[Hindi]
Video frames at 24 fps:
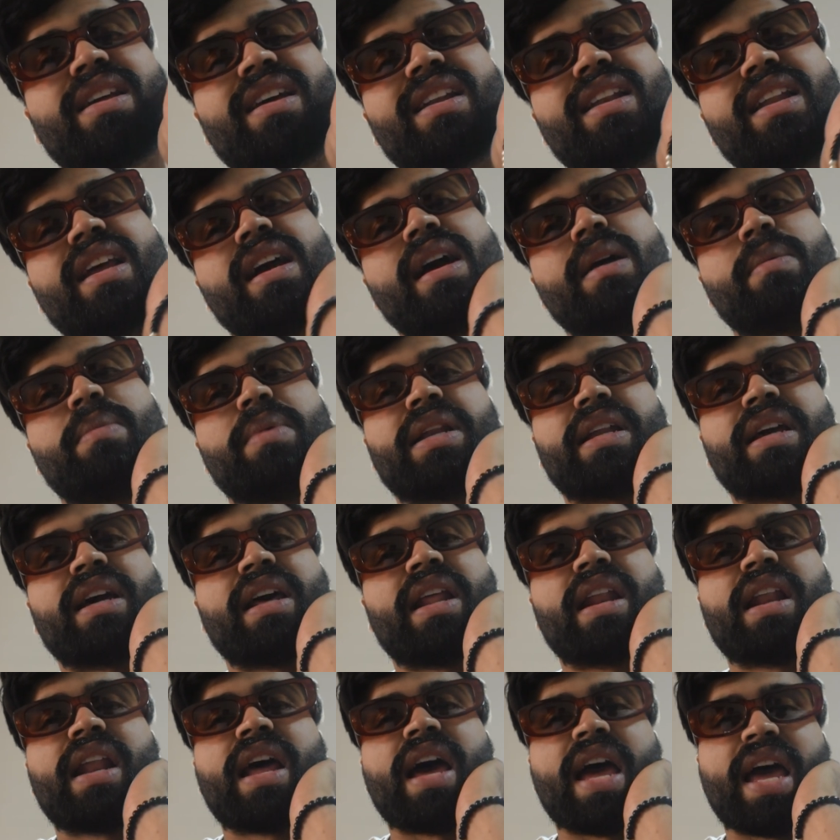करने का मन
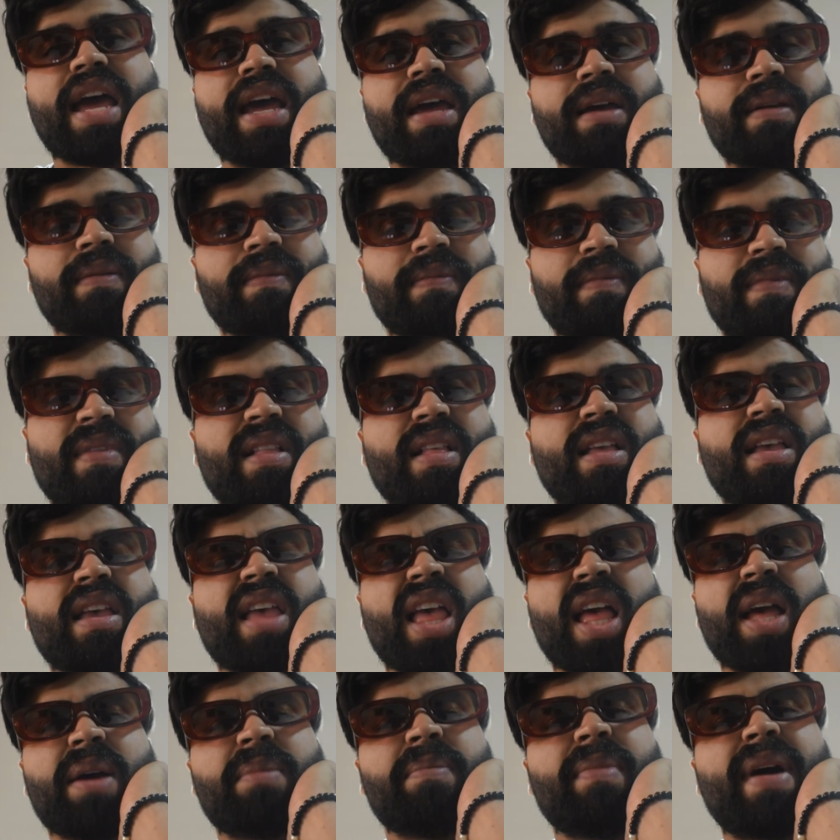कर रहा
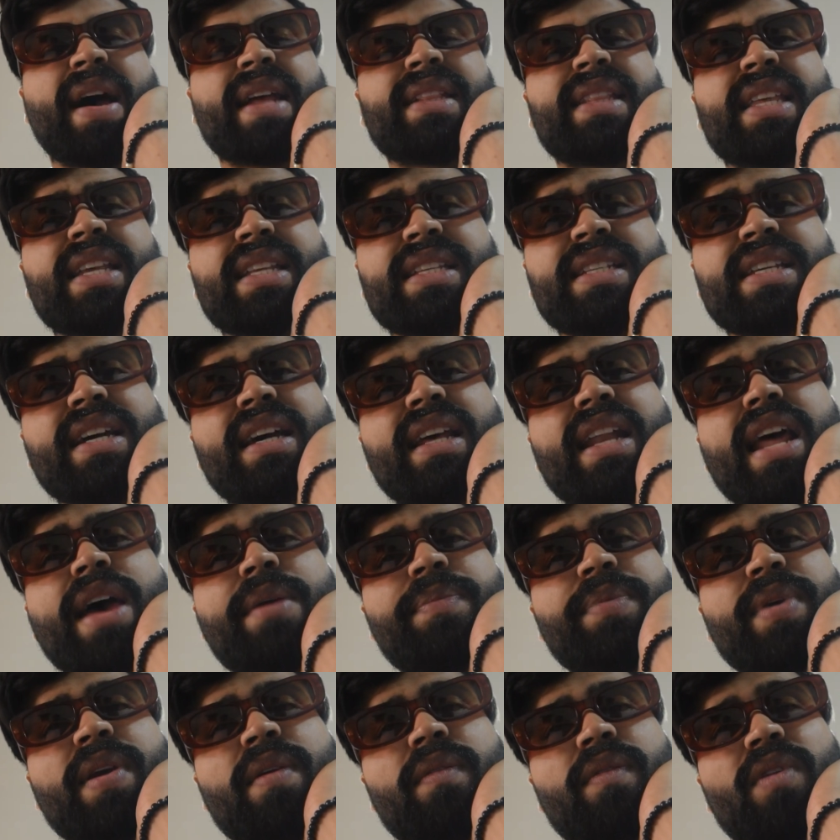है माता जी अगर
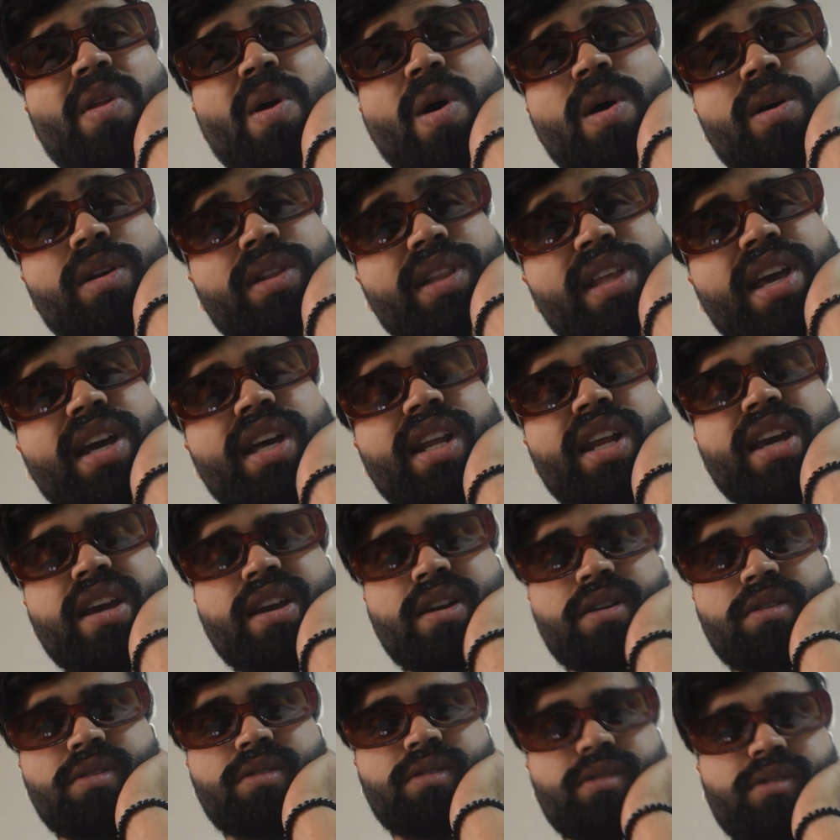आप ये ब्लॉग देख
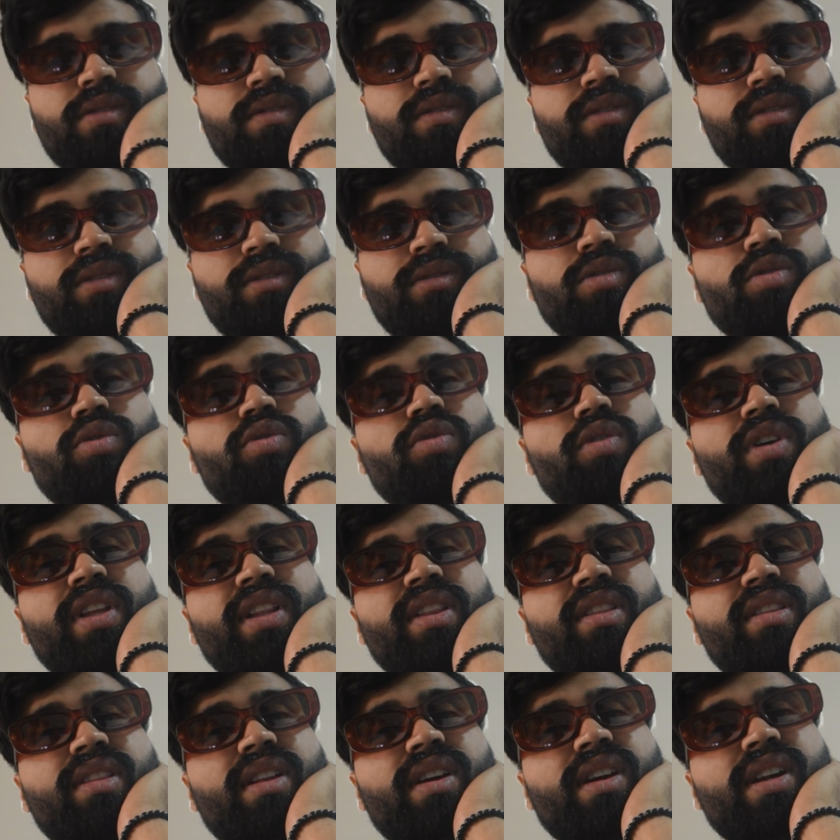रहे हो तो कोई
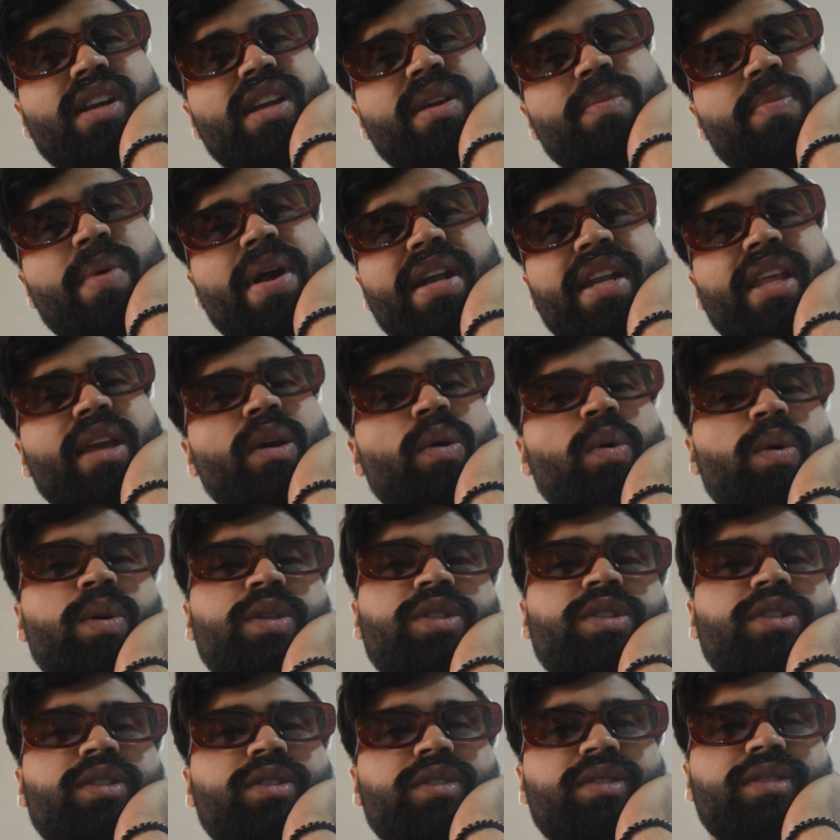तगड़ी पार्टी
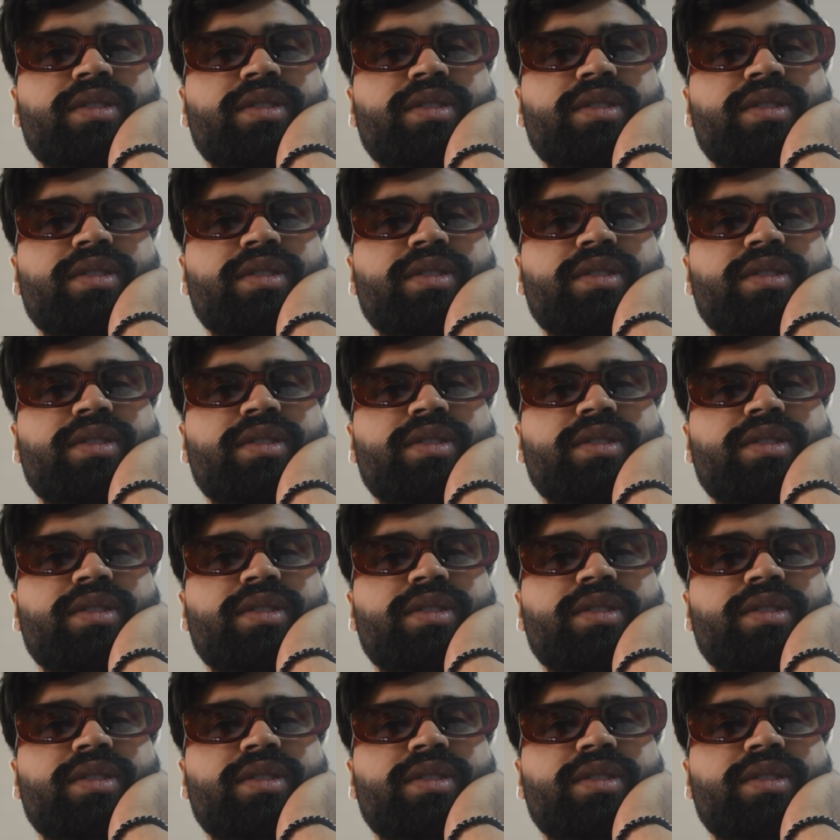खोजो